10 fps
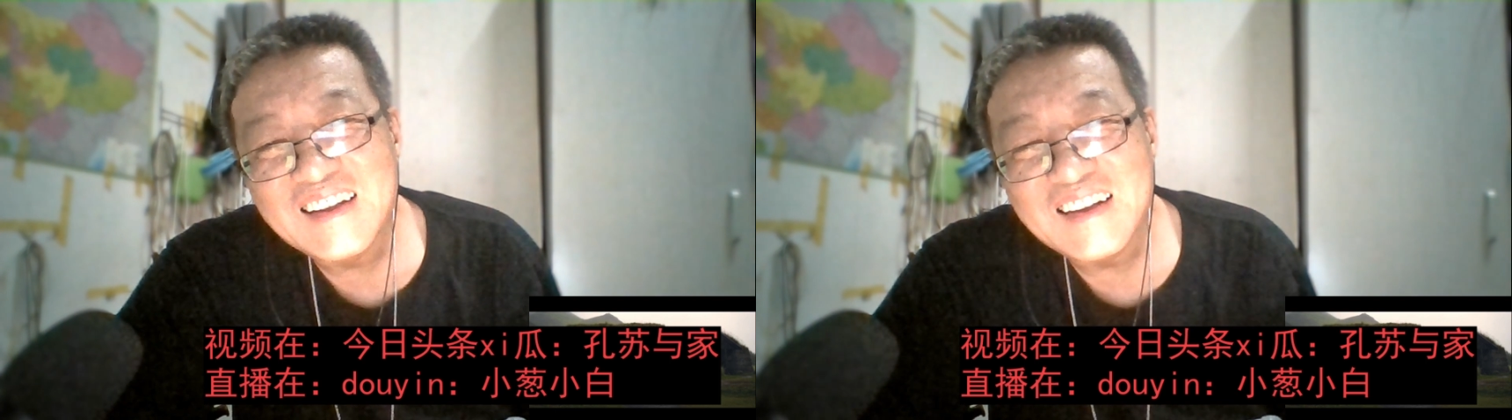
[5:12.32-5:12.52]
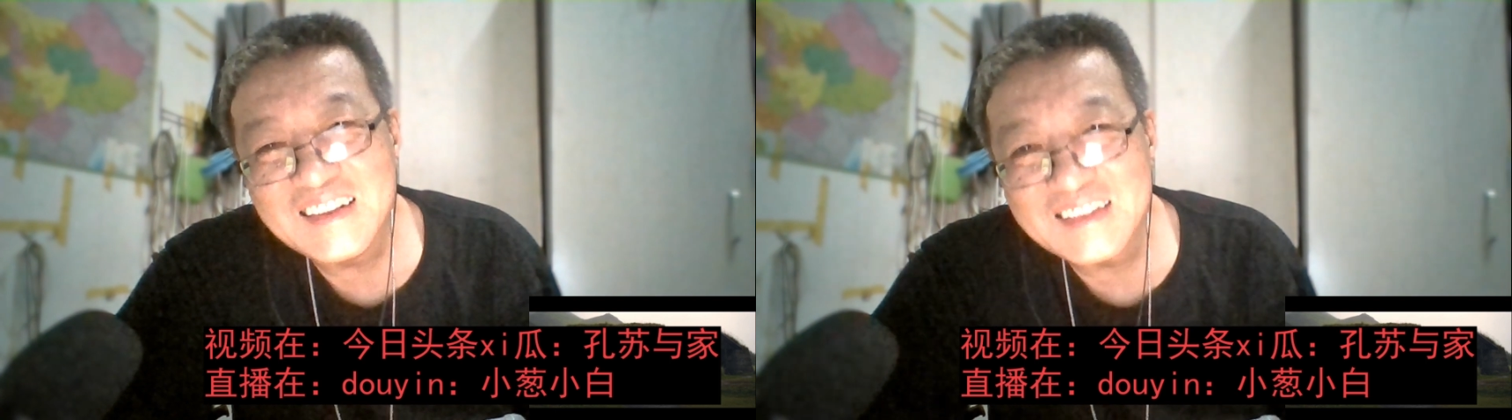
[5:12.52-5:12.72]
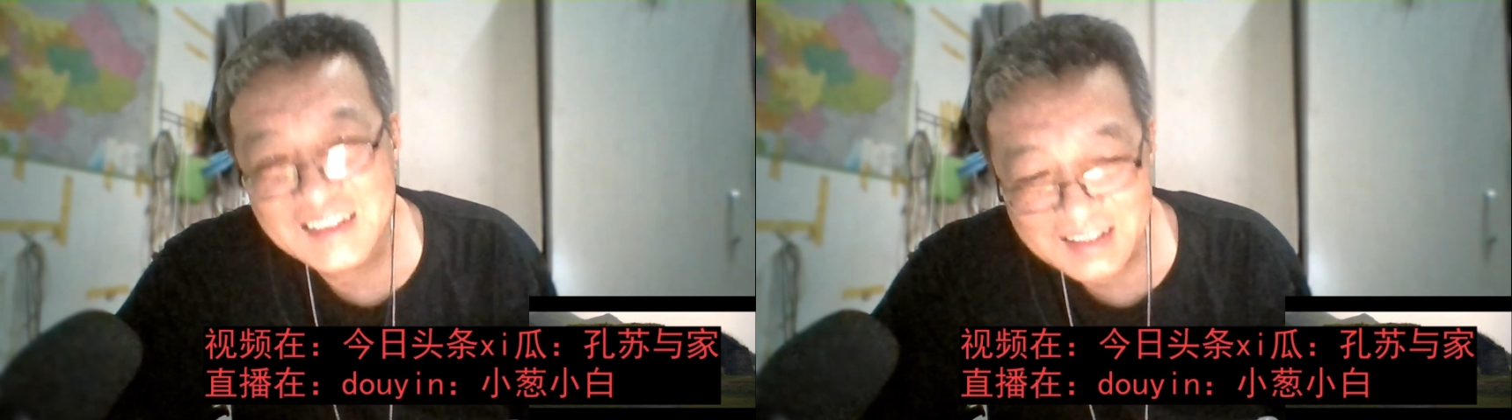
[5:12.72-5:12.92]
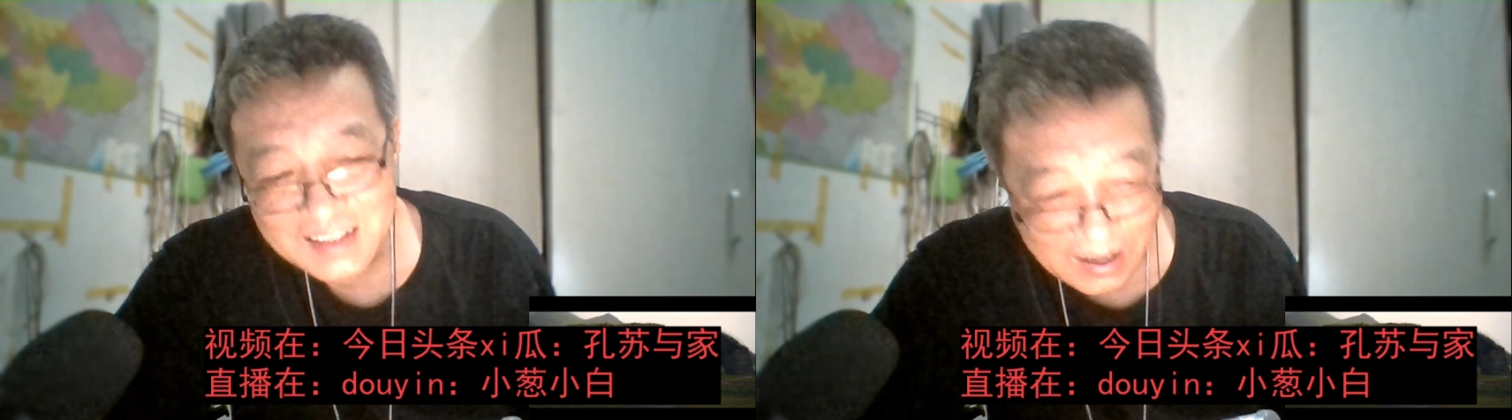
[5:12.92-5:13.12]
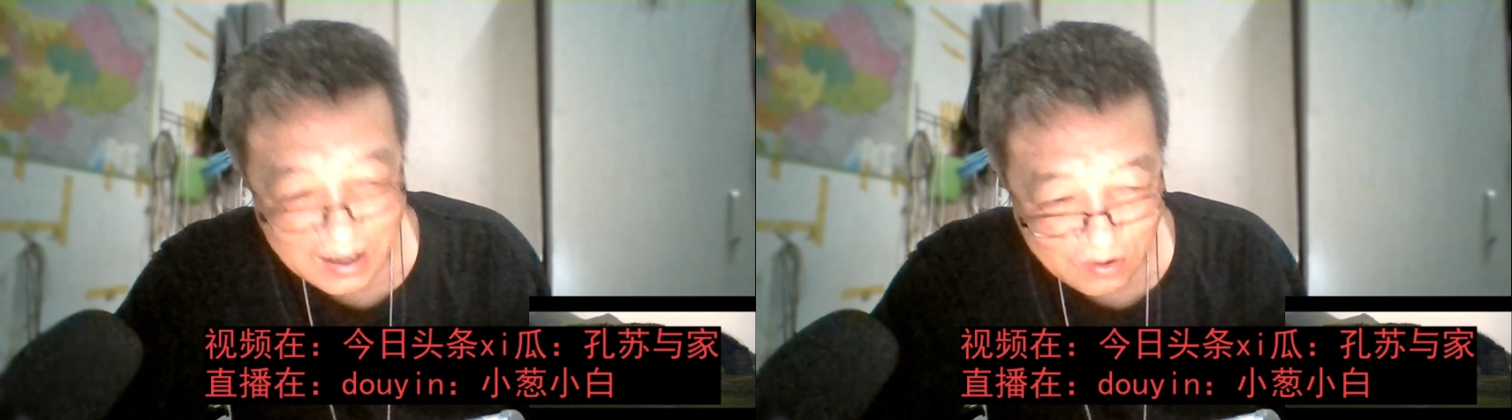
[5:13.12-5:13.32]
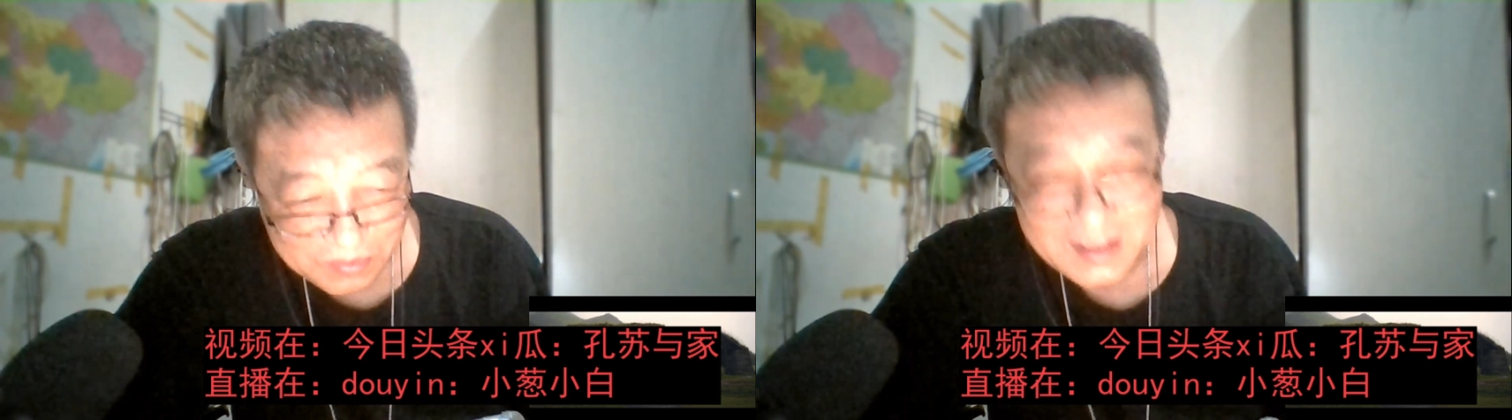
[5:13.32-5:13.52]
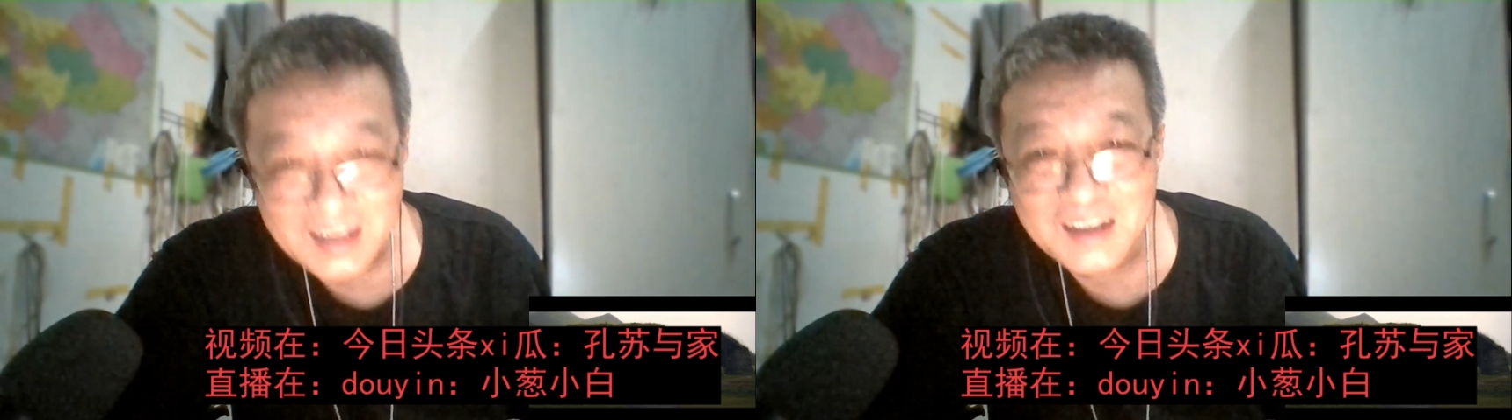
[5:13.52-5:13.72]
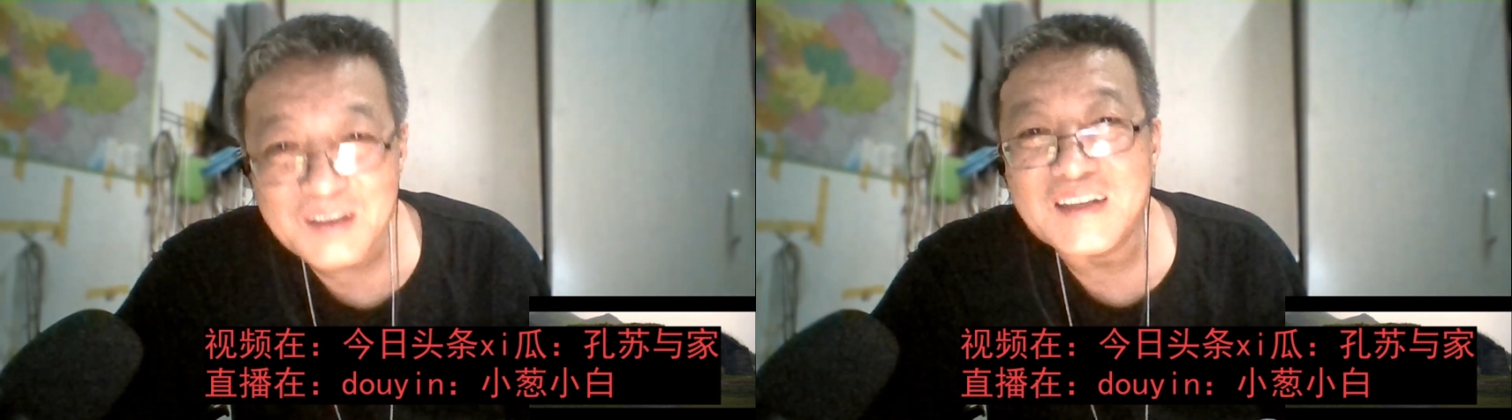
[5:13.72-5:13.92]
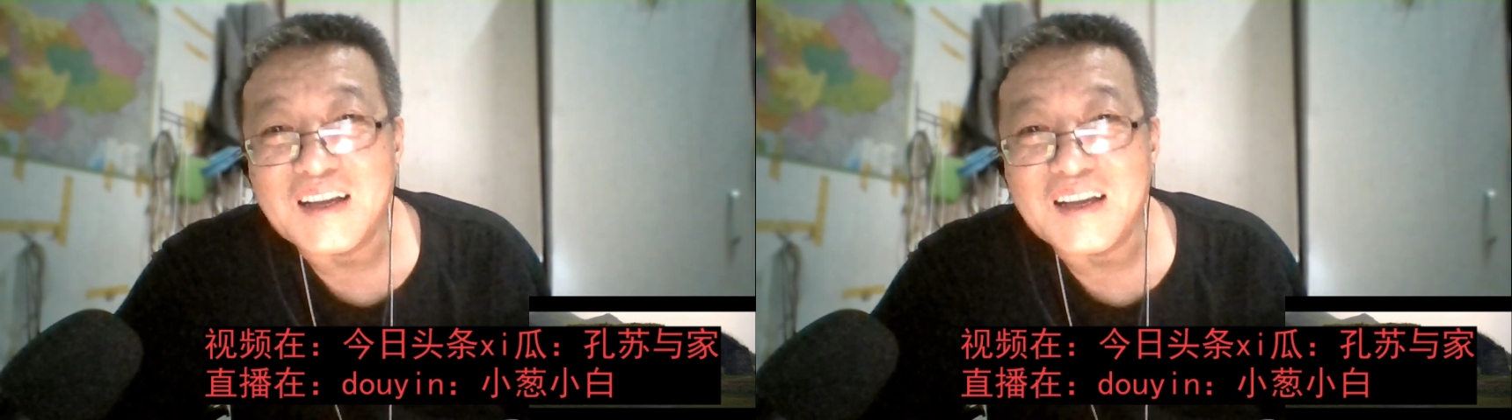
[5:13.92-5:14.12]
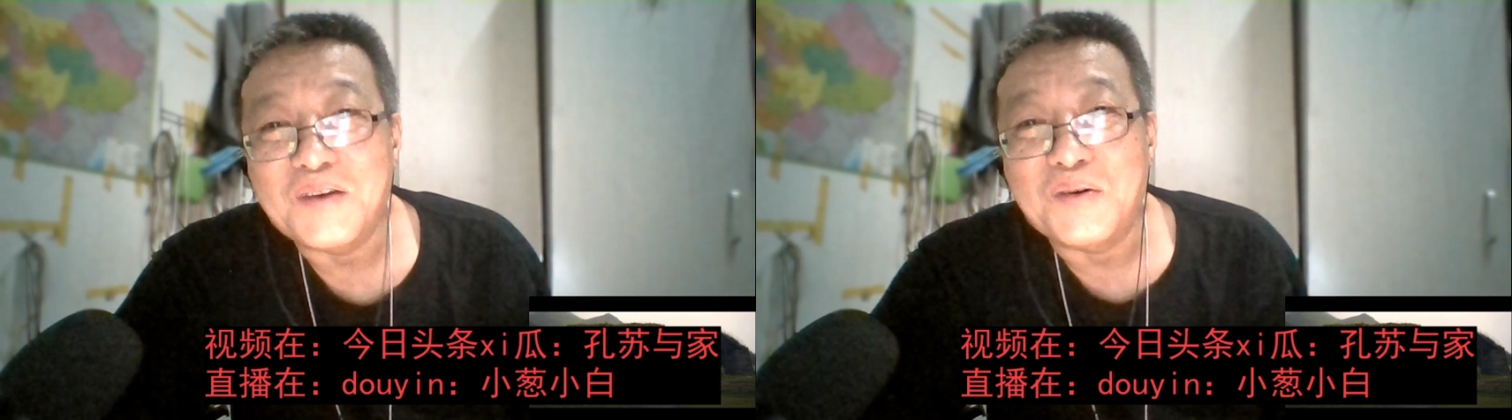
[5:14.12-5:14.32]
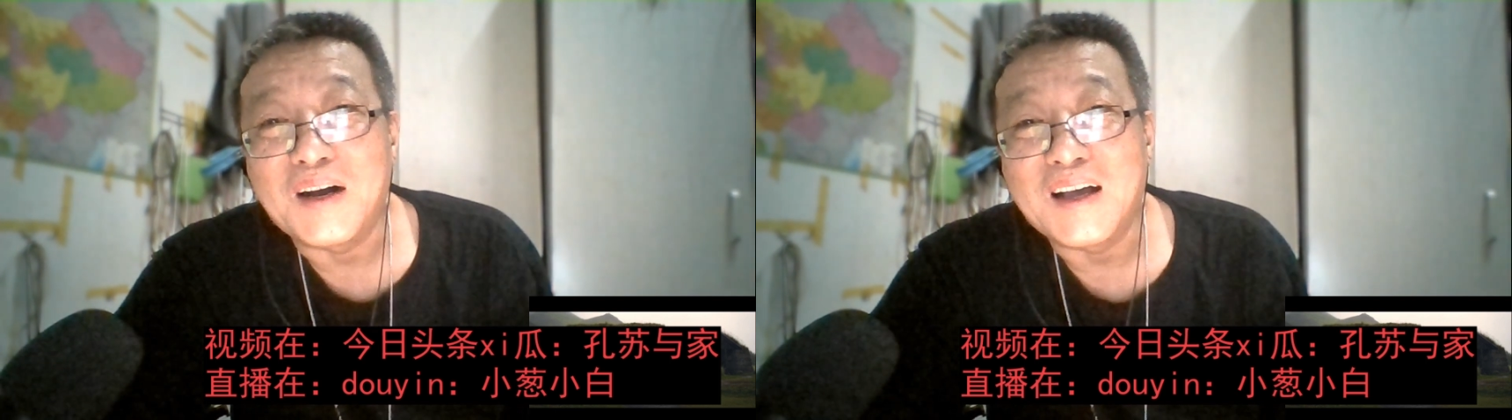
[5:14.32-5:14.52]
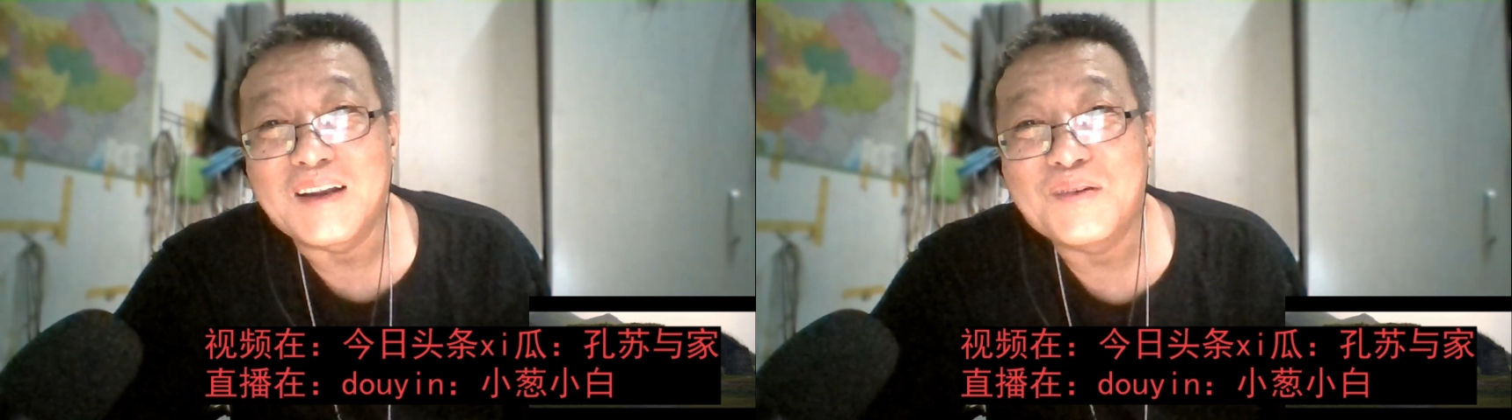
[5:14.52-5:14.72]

这些家伙们太有才华了，